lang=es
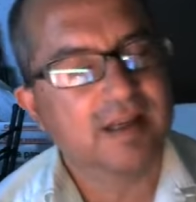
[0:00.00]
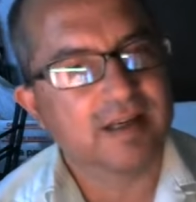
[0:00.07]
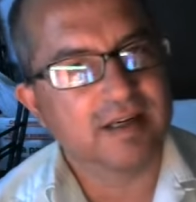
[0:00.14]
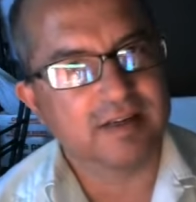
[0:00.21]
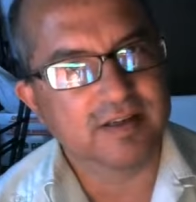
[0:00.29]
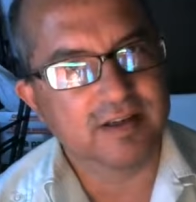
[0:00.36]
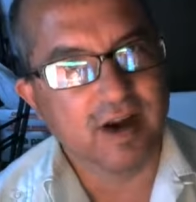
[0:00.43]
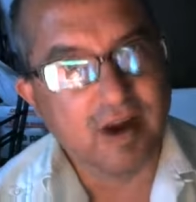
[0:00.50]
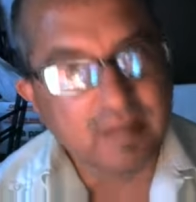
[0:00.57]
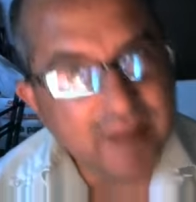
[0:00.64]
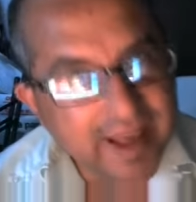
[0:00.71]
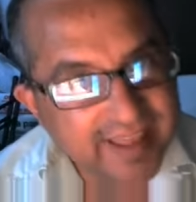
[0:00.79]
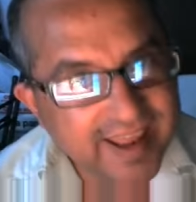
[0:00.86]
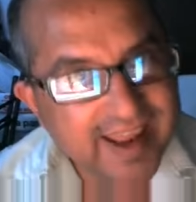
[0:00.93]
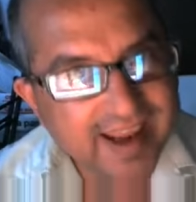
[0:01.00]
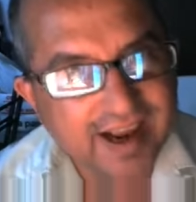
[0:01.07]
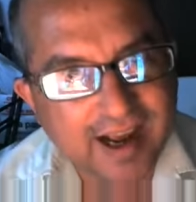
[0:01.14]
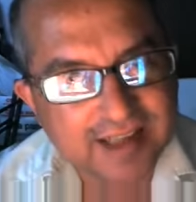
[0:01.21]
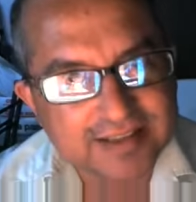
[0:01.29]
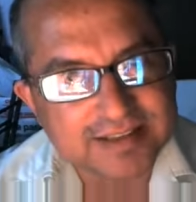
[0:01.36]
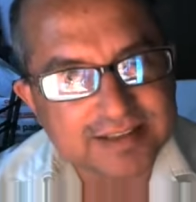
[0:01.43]
No me
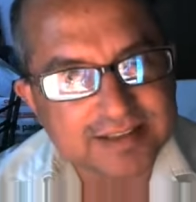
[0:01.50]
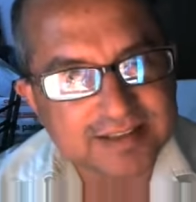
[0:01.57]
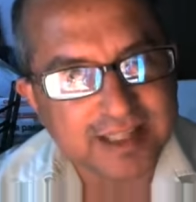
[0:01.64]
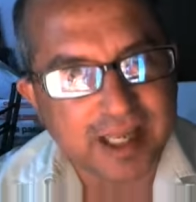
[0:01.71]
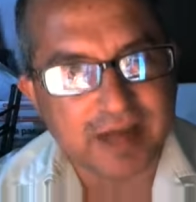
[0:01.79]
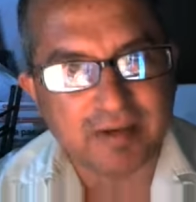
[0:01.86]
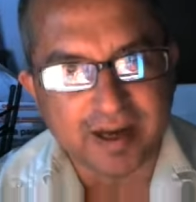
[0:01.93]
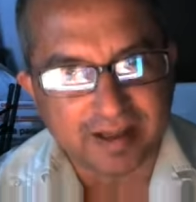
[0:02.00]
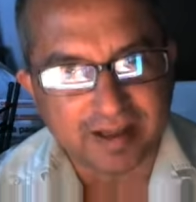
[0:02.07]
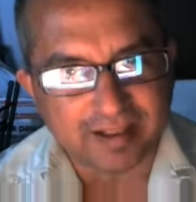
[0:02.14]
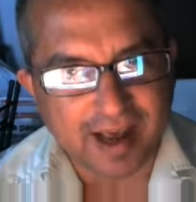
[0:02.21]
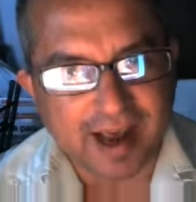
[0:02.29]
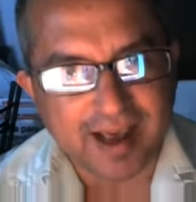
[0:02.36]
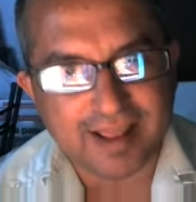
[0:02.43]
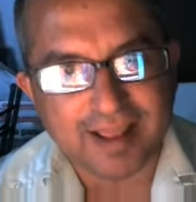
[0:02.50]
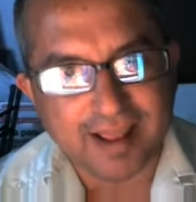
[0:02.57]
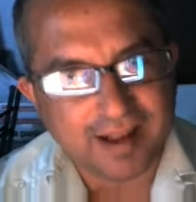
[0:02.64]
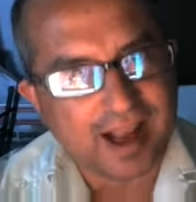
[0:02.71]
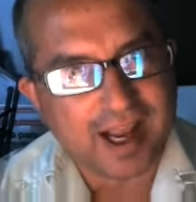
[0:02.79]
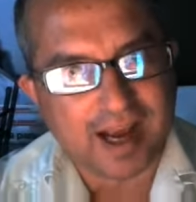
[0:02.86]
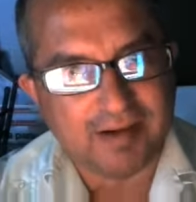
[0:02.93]
digas, de
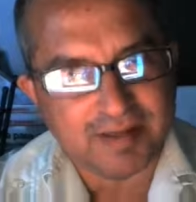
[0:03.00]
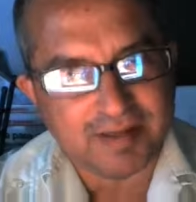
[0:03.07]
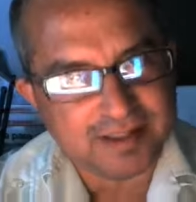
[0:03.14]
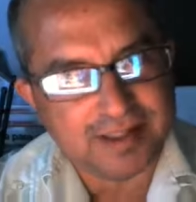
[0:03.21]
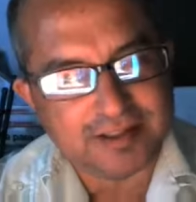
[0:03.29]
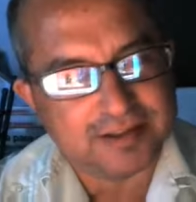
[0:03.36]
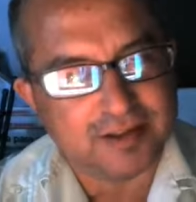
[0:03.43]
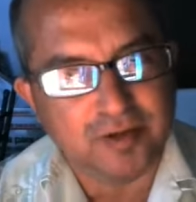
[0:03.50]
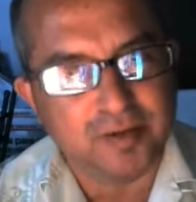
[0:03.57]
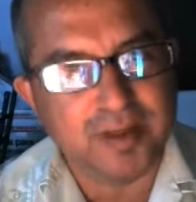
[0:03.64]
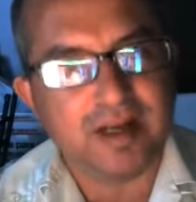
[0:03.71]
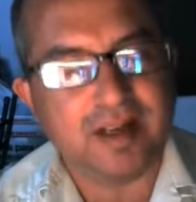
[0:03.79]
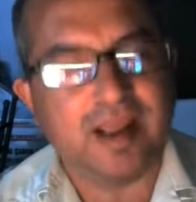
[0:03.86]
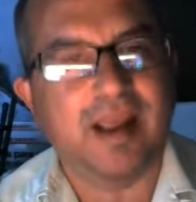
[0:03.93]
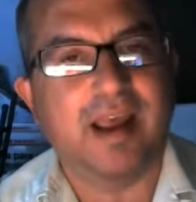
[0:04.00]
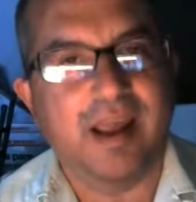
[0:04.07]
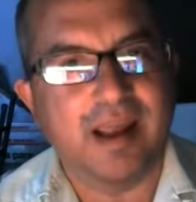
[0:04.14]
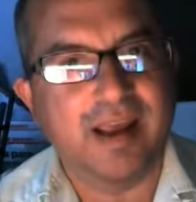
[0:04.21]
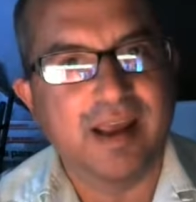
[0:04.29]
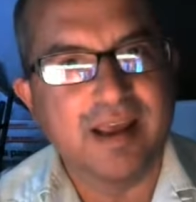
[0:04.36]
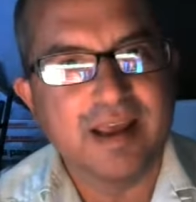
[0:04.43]
verdad acabas de descubrir
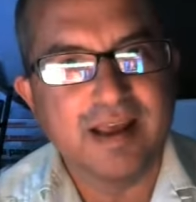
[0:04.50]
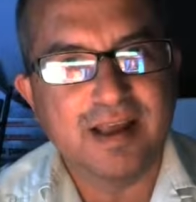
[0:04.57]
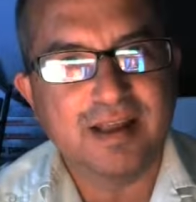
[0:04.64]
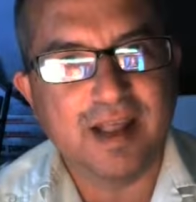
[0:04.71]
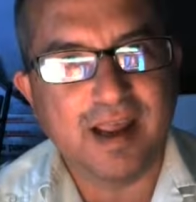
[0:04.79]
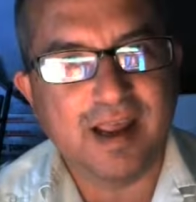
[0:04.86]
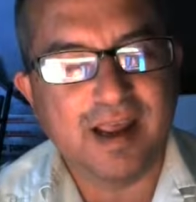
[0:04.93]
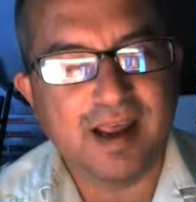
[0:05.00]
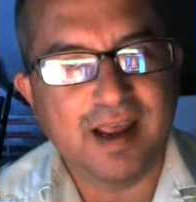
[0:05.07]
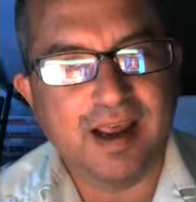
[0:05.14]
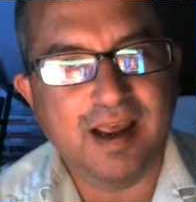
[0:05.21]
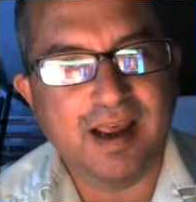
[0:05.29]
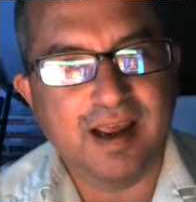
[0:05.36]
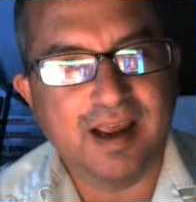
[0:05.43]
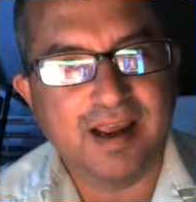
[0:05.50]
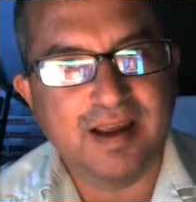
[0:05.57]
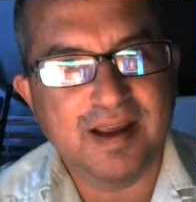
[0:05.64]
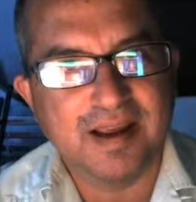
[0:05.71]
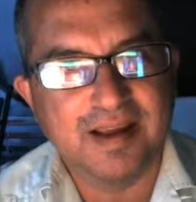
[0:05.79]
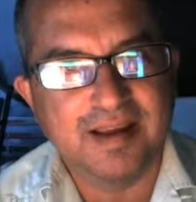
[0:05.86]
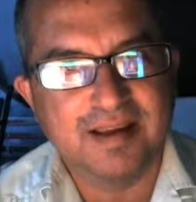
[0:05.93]
que, eh,
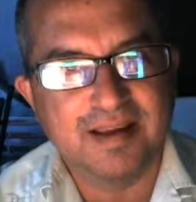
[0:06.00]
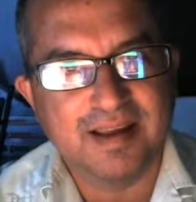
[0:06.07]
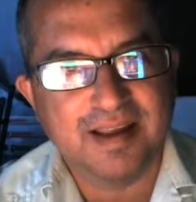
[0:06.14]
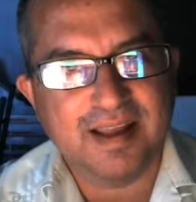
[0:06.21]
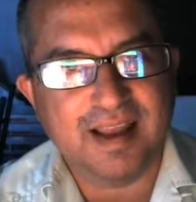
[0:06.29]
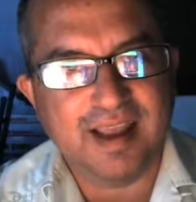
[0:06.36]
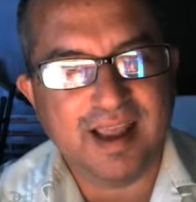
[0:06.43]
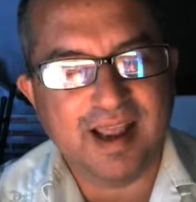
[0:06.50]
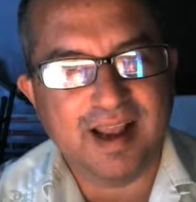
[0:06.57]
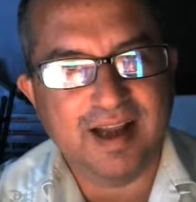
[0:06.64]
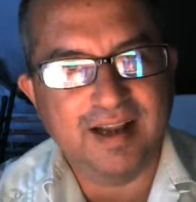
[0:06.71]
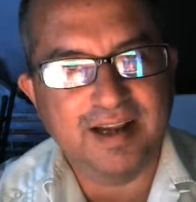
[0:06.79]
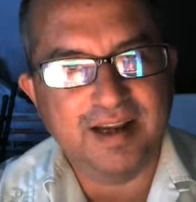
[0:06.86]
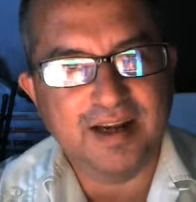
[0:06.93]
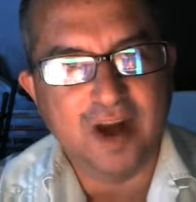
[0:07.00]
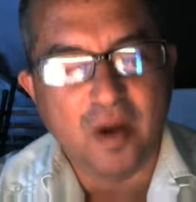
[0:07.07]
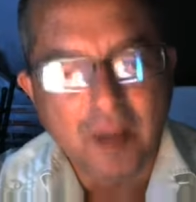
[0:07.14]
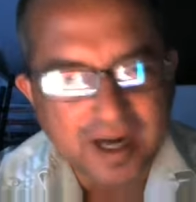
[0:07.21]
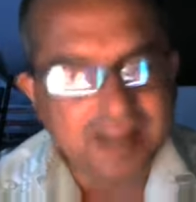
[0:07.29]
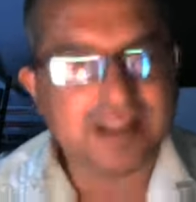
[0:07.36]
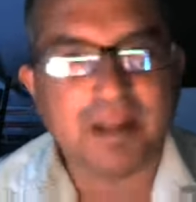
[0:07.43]
que el
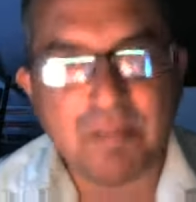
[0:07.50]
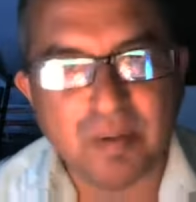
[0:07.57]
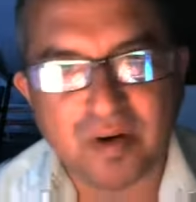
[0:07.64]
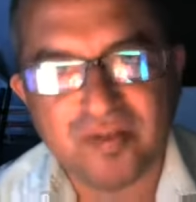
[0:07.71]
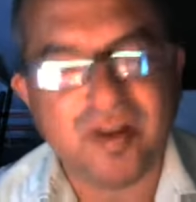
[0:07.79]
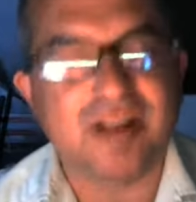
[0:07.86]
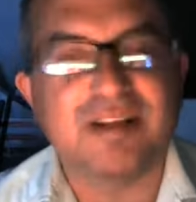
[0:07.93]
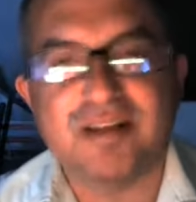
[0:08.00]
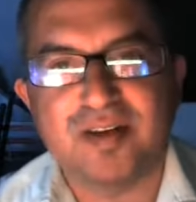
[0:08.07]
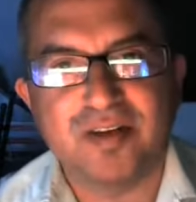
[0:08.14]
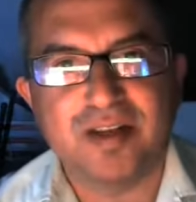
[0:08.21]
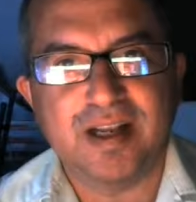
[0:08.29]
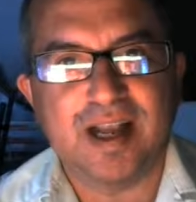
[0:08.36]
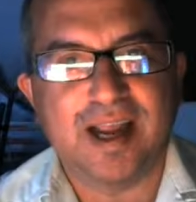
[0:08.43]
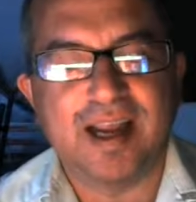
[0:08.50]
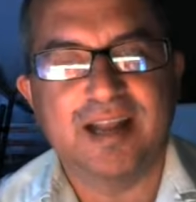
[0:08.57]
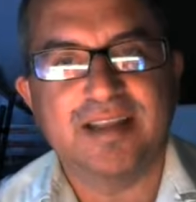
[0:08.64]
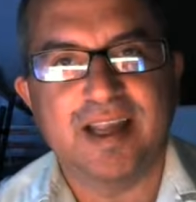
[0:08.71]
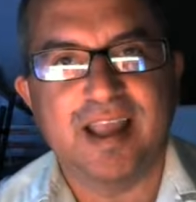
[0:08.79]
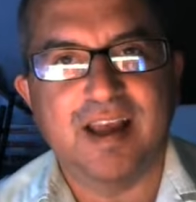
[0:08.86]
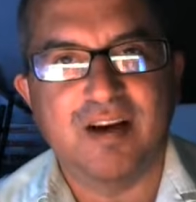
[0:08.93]
90% de la
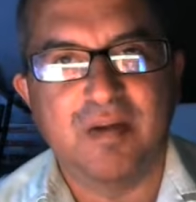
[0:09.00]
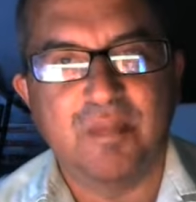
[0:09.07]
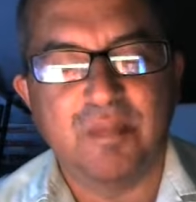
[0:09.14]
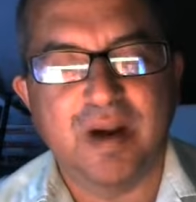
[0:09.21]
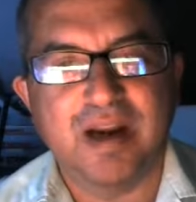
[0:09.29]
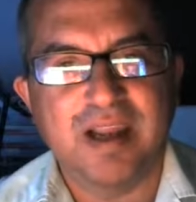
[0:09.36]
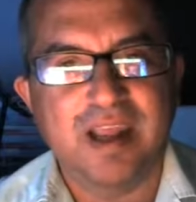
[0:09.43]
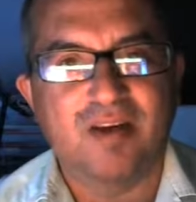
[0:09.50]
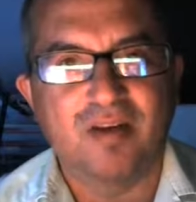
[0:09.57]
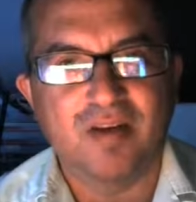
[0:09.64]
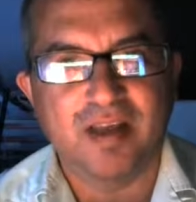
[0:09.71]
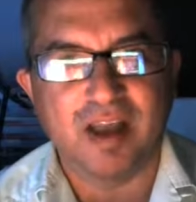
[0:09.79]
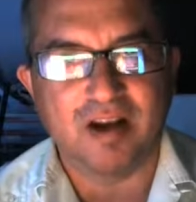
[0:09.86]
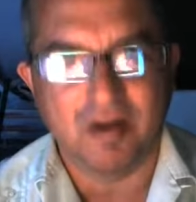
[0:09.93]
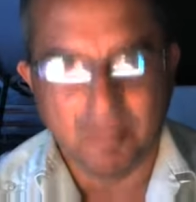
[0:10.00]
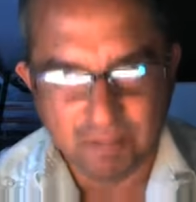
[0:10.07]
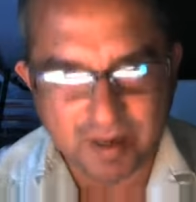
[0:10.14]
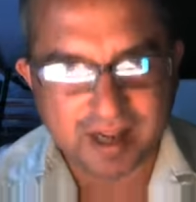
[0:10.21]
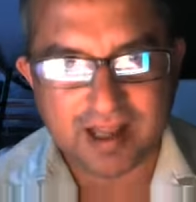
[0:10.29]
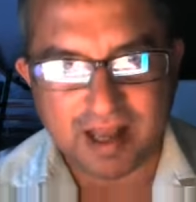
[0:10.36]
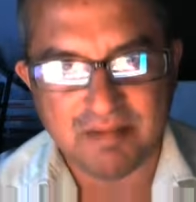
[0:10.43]
gente que compra Nikon, que
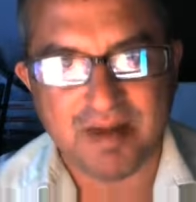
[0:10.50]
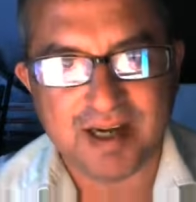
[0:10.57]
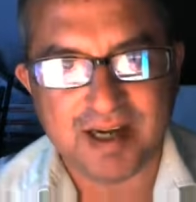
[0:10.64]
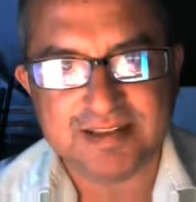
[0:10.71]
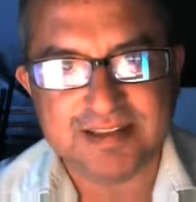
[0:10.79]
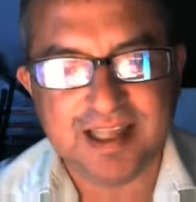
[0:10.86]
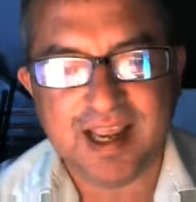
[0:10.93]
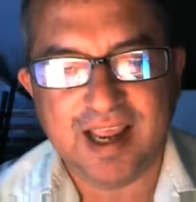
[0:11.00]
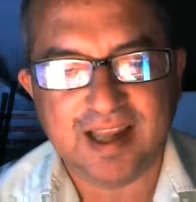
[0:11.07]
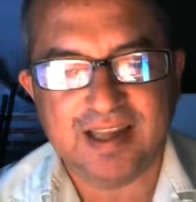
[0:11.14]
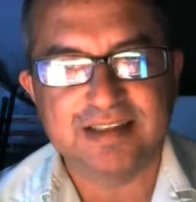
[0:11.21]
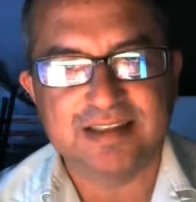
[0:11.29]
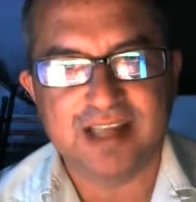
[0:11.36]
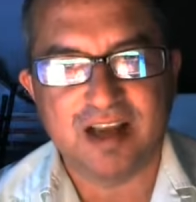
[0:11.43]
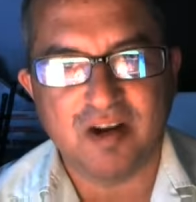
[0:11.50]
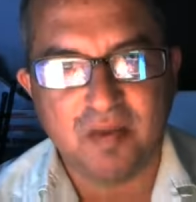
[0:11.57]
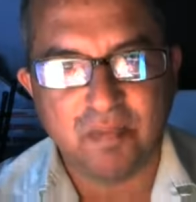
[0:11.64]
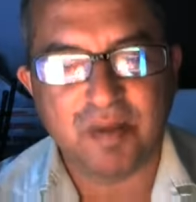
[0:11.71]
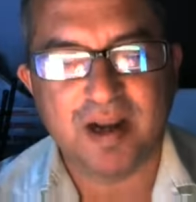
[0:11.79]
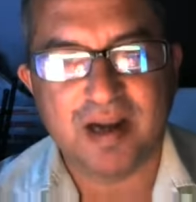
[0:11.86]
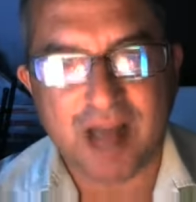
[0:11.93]
compran cámaras de X, que
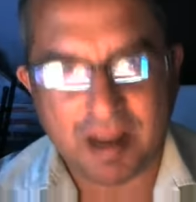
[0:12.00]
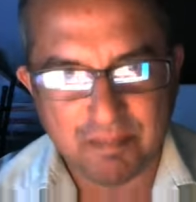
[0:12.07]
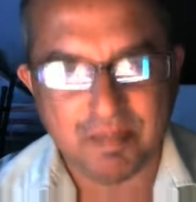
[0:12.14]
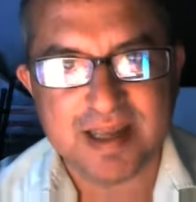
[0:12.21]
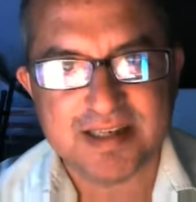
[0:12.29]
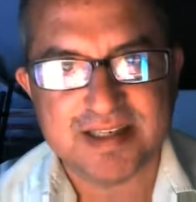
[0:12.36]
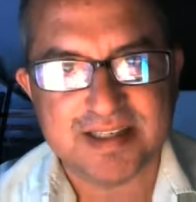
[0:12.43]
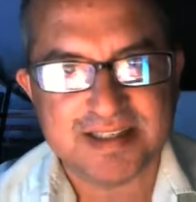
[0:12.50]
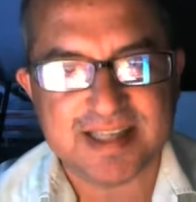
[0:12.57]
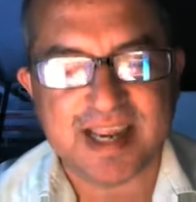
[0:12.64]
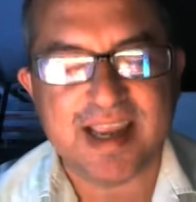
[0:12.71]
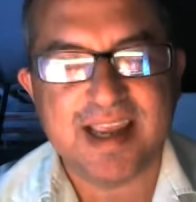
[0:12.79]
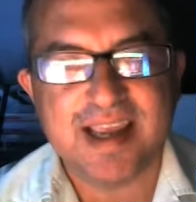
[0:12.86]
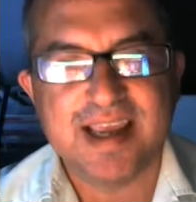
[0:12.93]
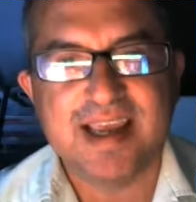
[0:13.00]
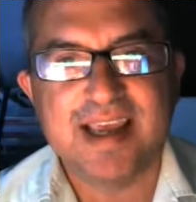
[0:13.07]
compran APS-C,